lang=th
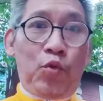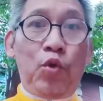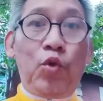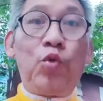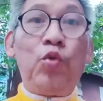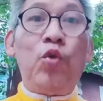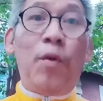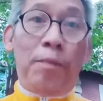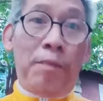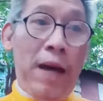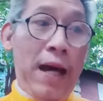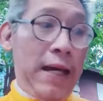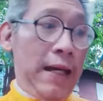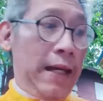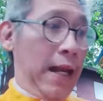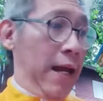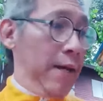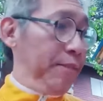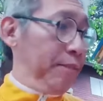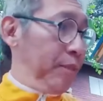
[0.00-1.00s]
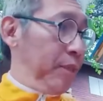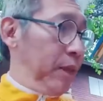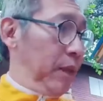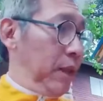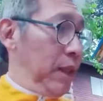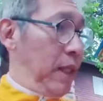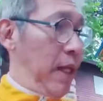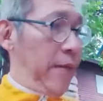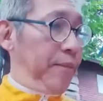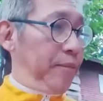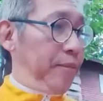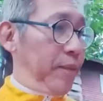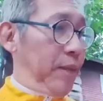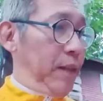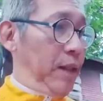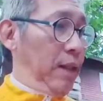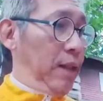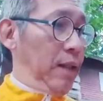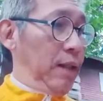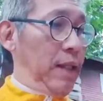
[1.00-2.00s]
ทั่วๆไปแล้วเนี่ย
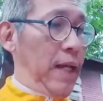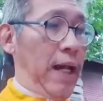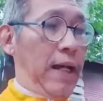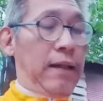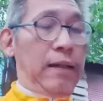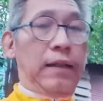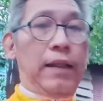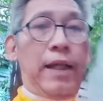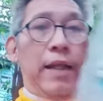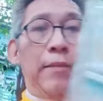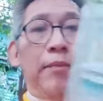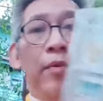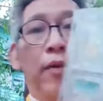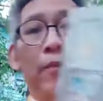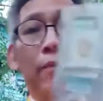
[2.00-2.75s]
อย่างเนี่ยผม